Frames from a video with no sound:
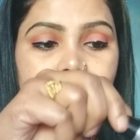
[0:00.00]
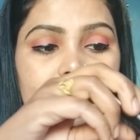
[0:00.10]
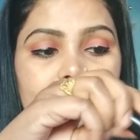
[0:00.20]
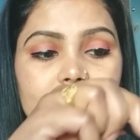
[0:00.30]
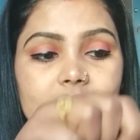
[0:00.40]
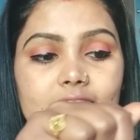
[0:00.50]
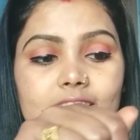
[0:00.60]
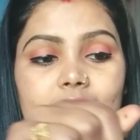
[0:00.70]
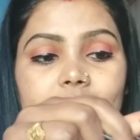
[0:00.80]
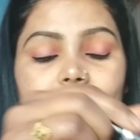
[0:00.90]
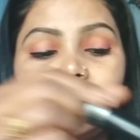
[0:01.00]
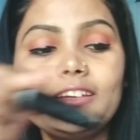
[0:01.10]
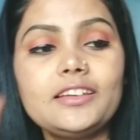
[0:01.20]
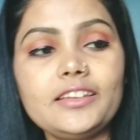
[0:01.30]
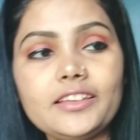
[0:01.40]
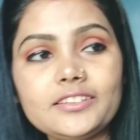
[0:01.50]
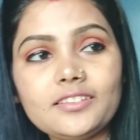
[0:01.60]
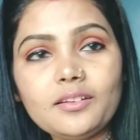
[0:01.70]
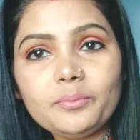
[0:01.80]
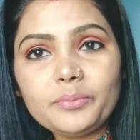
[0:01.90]
ये देखिए
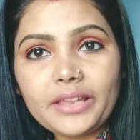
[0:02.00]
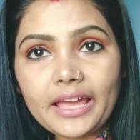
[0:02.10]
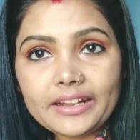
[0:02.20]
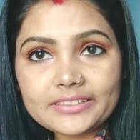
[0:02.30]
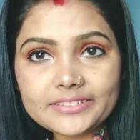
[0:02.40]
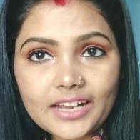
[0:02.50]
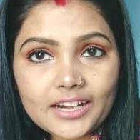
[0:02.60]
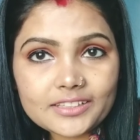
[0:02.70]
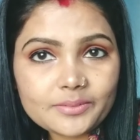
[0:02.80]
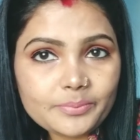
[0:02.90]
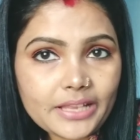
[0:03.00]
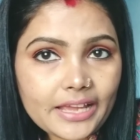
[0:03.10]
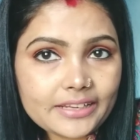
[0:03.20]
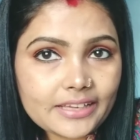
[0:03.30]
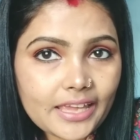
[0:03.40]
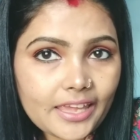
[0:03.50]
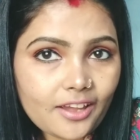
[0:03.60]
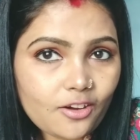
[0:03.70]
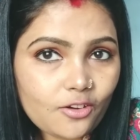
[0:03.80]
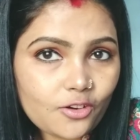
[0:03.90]
एकदम ब्लैक डार्क ब्लैक है
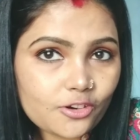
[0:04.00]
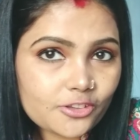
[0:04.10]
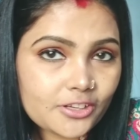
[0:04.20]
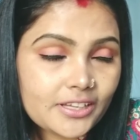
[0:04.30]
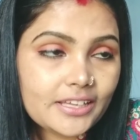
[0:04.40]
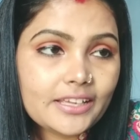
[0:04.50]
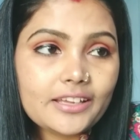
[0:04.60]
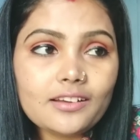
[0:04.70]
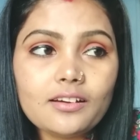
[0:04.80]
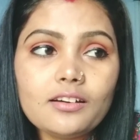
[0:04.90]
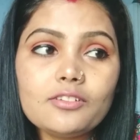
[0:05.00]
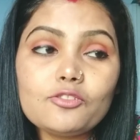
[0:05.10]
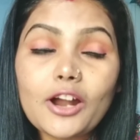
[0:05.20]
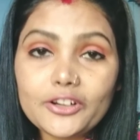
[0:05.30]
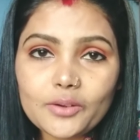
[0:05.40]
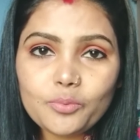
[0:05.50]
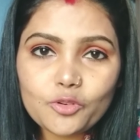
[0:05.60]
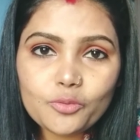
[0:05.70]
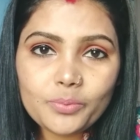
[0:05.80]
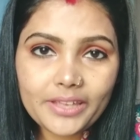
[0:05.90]
और वाटर
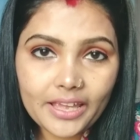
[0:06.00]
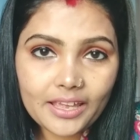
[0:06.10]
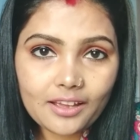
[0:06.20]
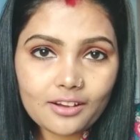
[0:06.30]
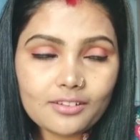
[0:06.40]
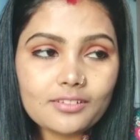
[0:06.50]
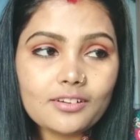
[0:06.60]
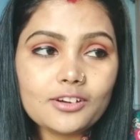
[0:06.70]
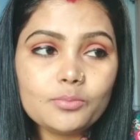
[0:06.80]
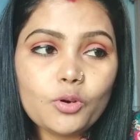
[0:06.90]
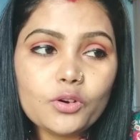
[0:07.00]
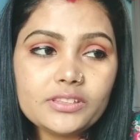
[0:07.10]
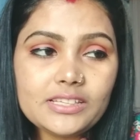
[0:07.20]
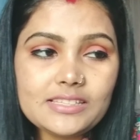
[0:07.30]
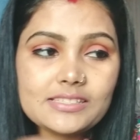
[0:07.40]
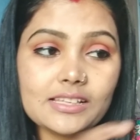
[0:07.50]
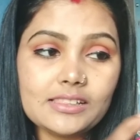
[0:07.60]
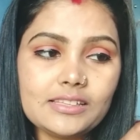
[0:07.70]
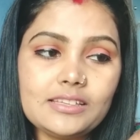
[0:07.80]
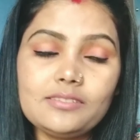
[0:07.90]
प्रूफ भी है और बहुत ही
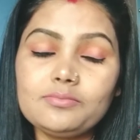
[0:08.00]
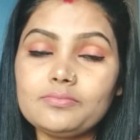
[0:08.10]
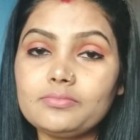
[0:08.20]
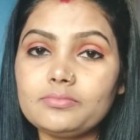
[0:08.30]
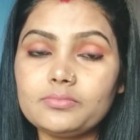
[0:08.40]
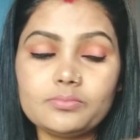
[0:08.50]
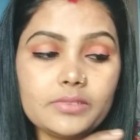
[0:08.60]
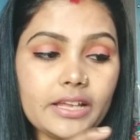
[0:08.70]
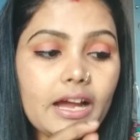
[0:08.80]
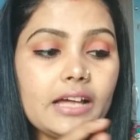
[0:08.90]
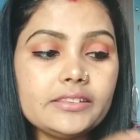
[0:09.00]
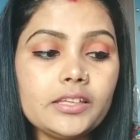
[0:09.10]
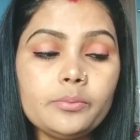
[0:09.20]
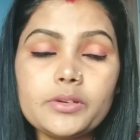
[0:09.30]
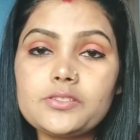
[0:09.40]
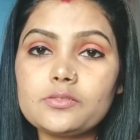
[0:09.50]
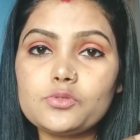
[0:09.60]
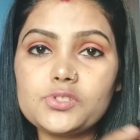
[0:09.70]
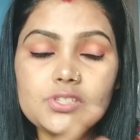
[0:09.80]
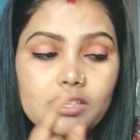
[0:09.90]
जल्दी लगाते हैं बस
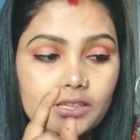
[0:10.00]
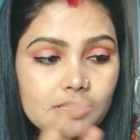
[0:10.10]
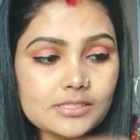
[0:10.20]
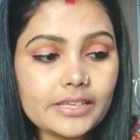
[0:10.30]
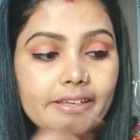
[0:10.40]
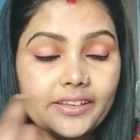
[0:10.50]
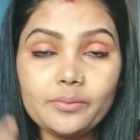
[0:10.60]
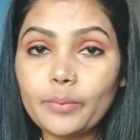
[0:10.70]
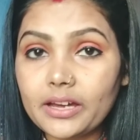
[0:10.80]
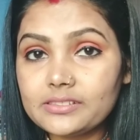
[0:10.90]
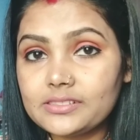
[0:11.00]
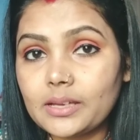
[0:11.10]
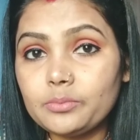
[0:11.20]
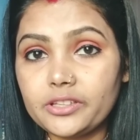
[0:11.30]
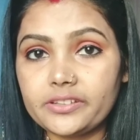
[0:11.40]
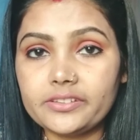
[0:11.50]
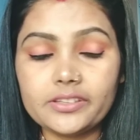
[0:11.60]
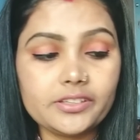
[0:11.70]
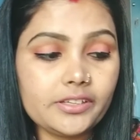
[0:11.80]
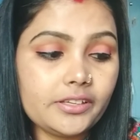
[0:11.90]
कुछ ही सेकेंड बाद से आप
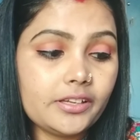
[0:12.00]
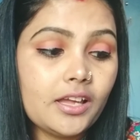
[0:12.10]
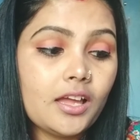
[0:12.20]
देखेंगे कि